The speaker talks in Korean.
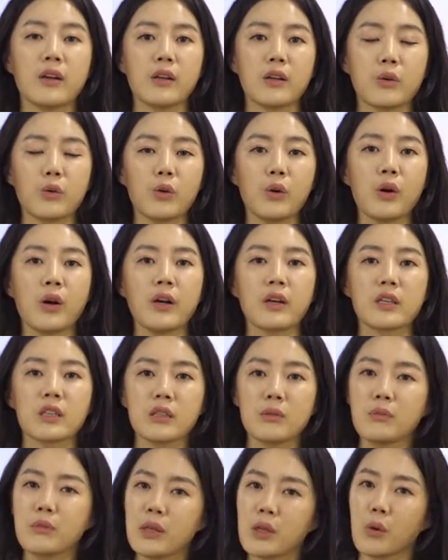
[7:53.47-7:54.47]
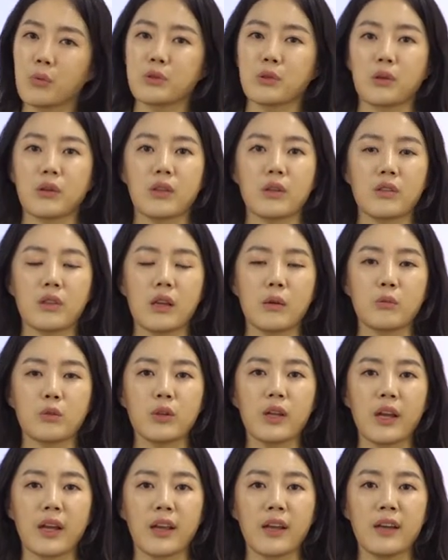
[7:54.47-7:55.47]
그리고 금이 없었기
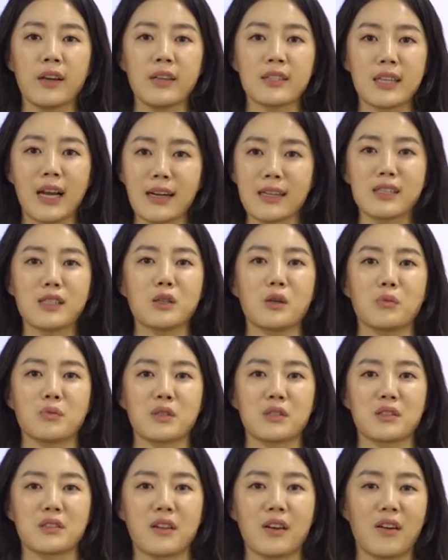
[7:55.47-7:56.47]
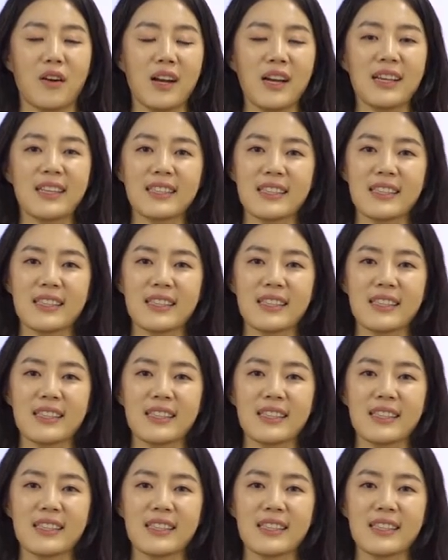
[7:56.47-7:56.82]
때문에 장식이 없었어요.